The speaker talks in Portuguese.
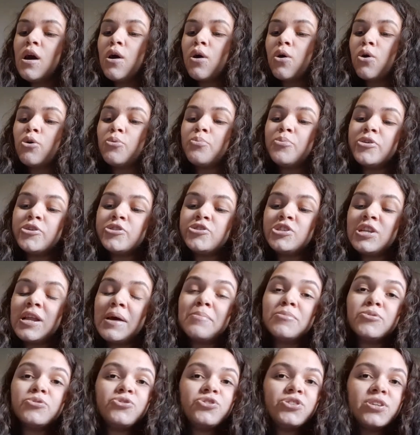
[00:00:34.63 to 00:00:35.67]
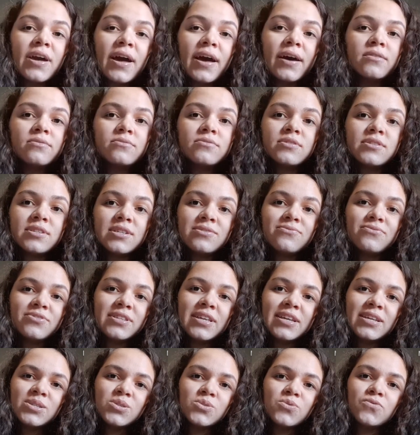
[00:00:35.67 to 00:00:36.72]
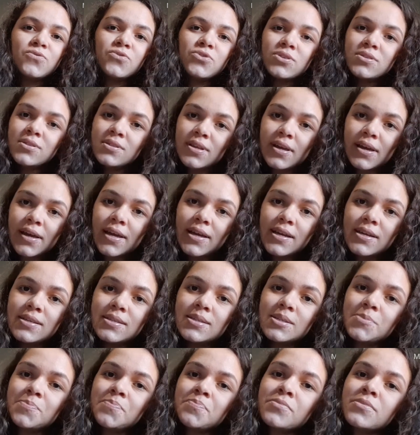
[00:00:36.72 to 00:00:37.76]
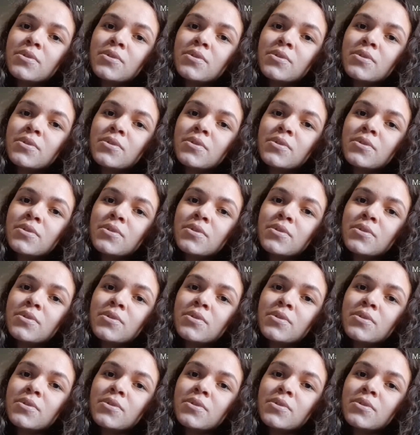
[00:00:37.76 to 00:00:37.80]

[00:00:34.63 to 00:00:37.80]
compartilhar meus diários de gravidez com vocês.